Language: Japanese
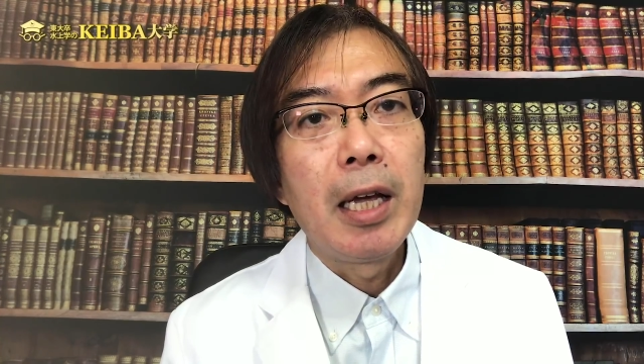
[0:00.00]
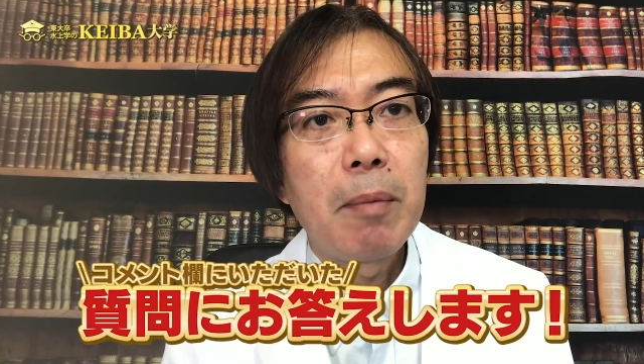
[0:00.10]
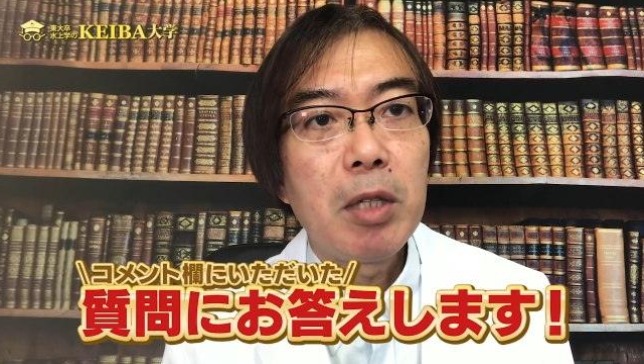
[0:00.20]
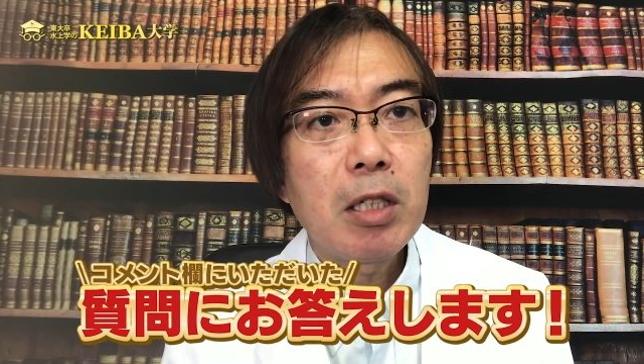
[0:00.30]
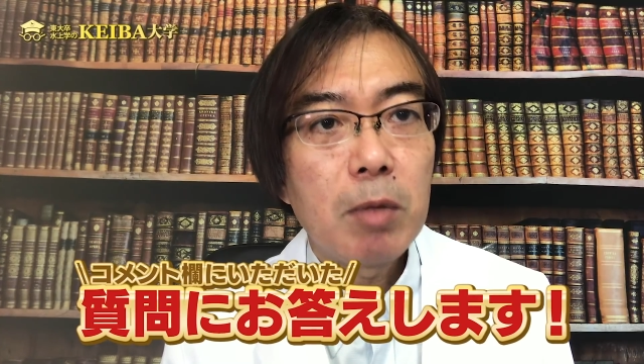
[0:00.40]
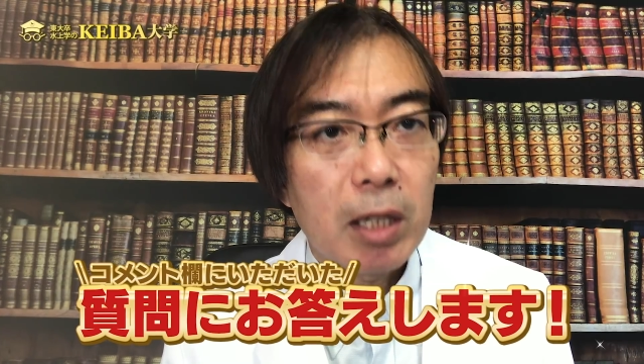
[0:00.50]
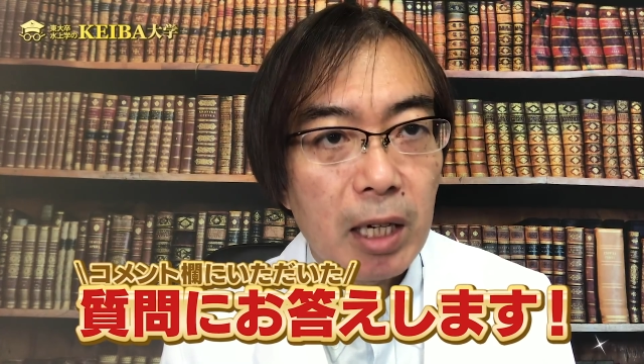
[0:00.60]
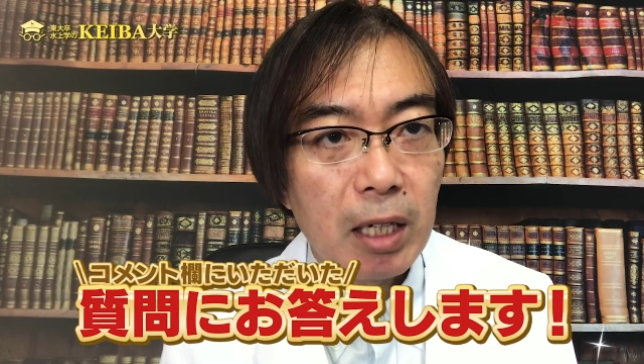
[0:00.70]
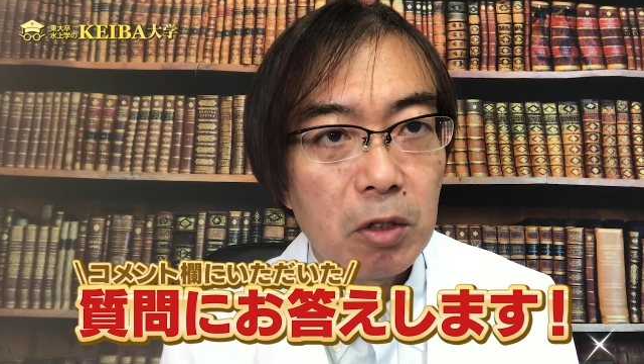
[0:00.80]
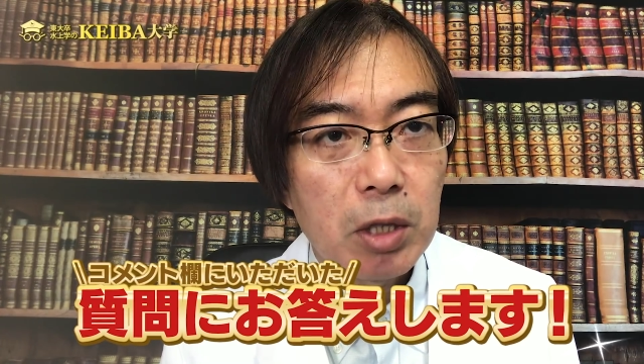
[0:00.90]
皆様か
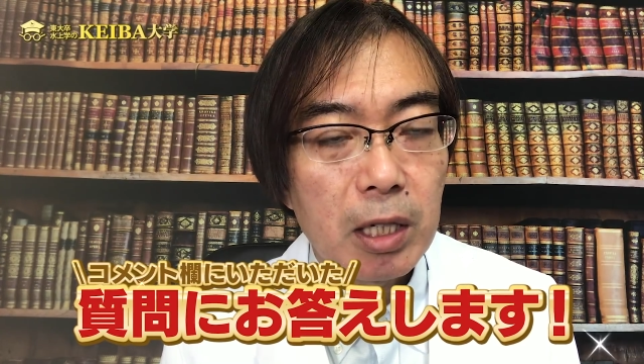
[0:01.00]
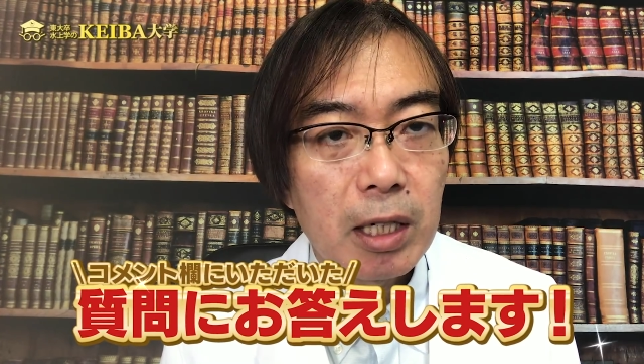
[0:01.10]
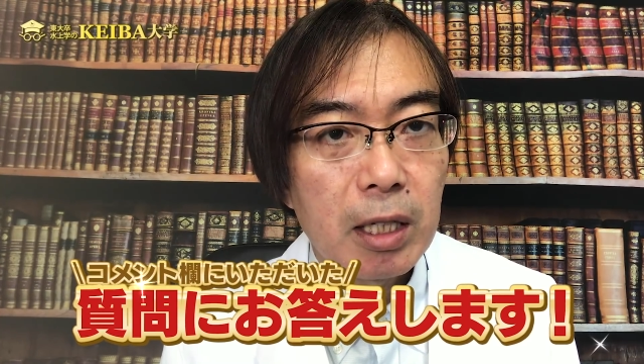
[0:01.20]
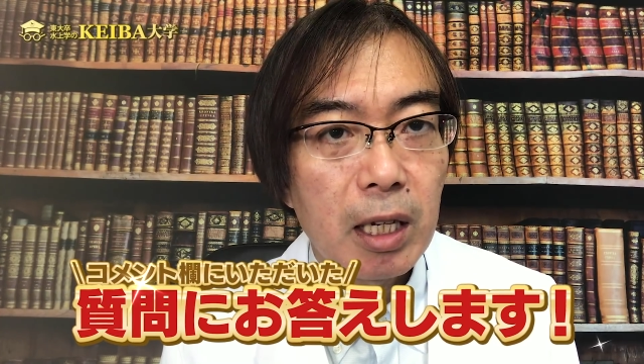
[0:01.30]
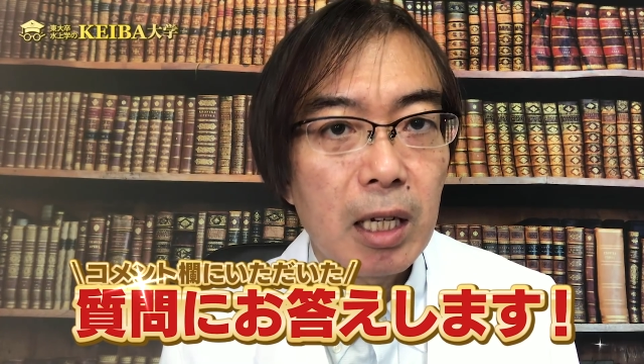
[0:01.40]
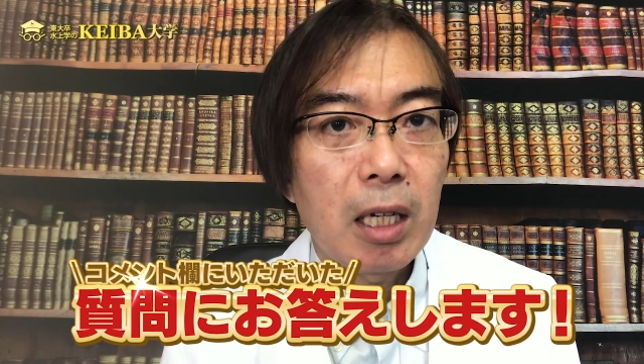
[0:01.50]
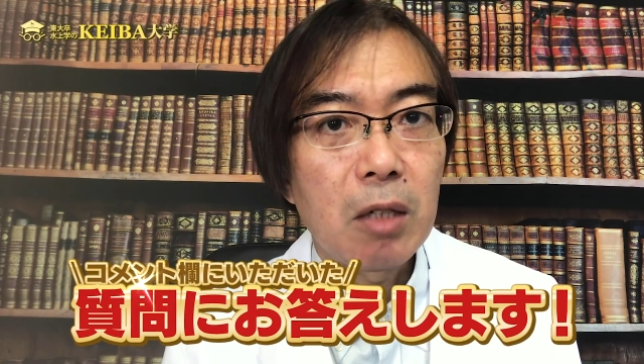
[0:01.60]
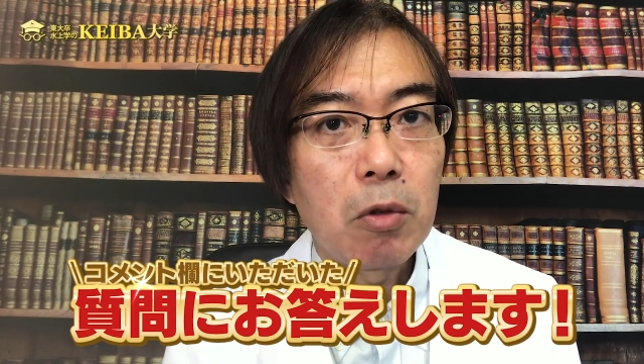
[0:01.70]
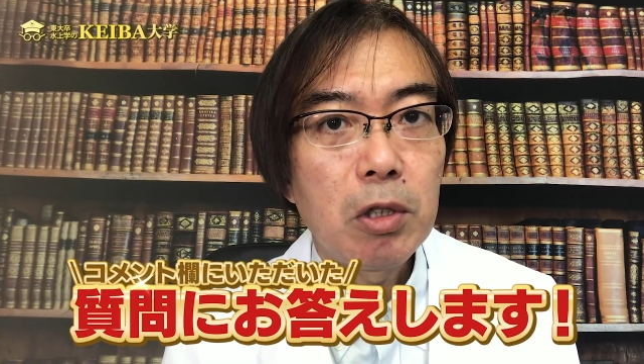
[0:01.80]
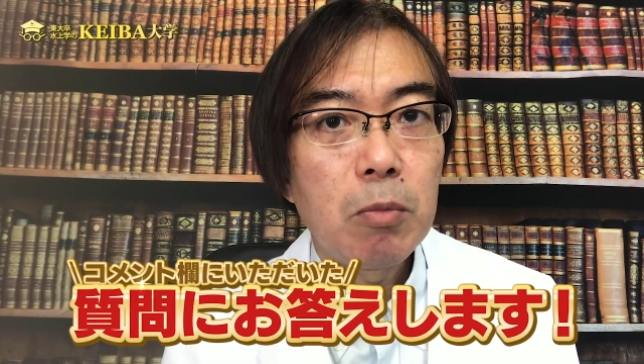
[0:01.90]
ら寄せられた
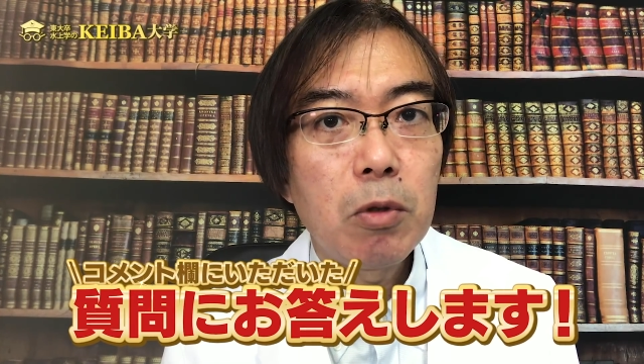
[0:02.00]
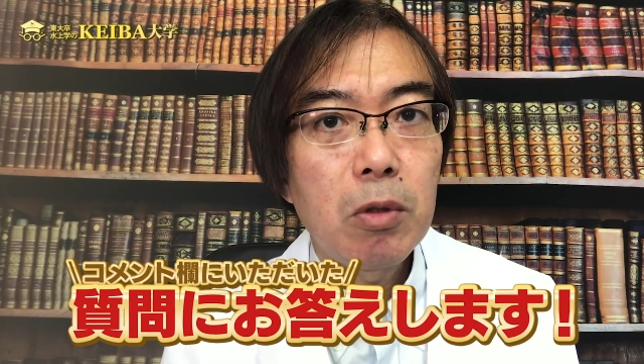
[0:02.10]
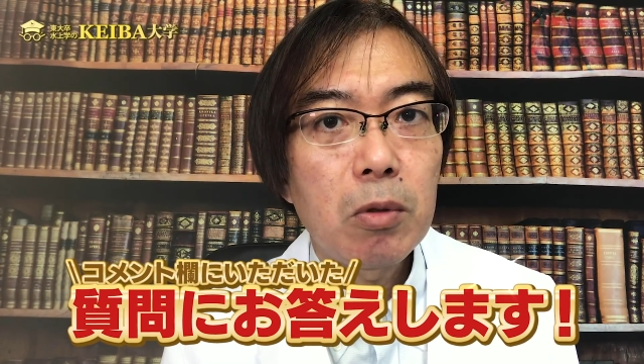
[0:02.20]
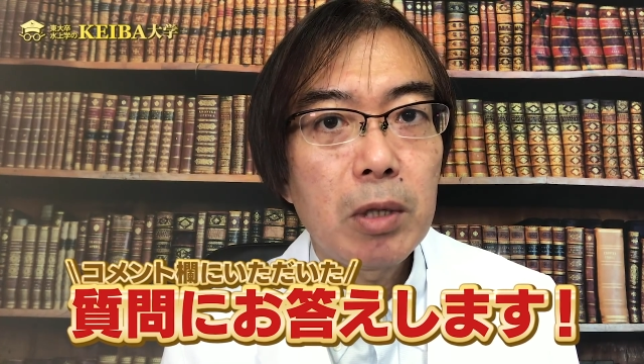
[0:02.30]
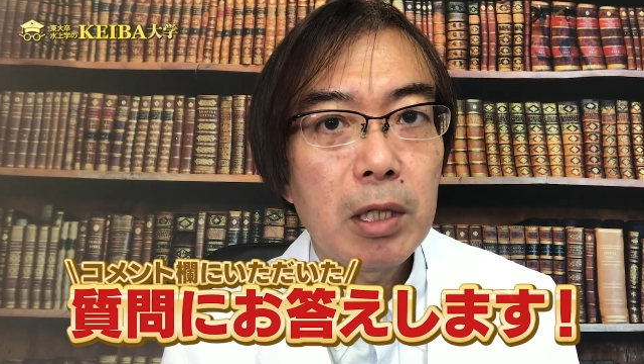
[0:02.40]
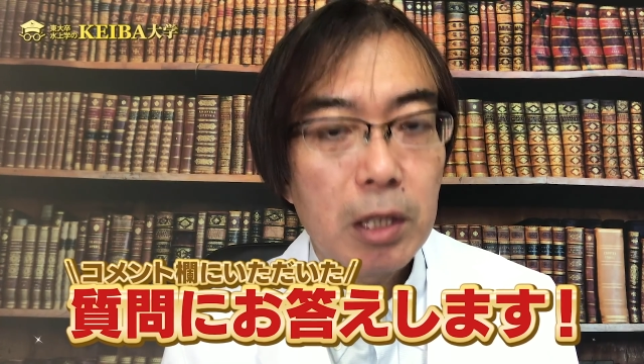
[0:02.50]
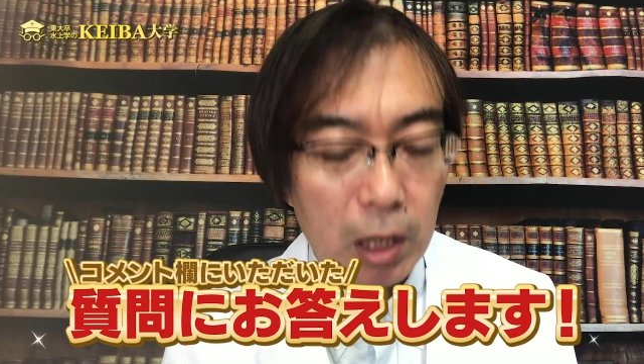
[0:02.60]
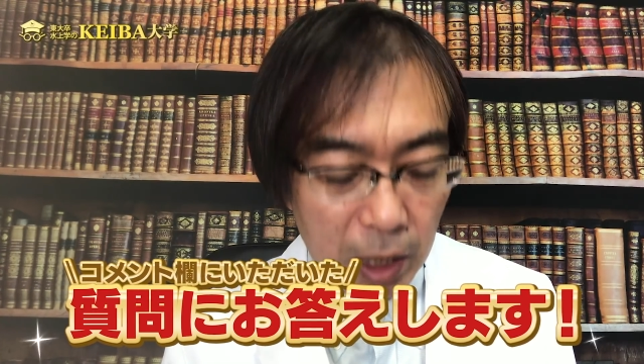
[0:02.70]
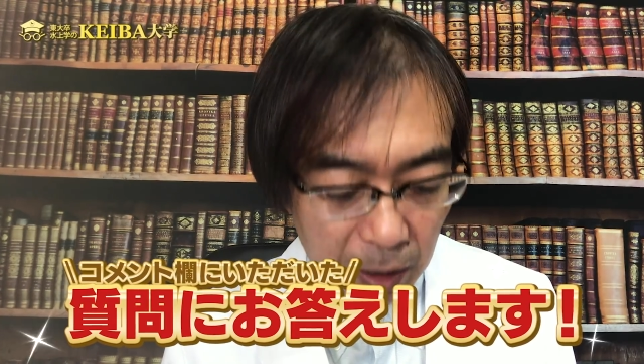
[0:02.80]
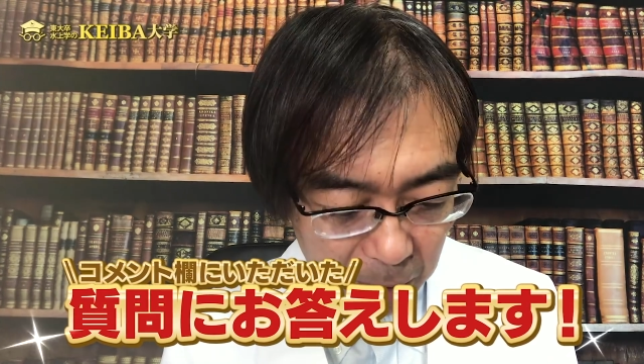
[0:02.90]
ご質問にお答えして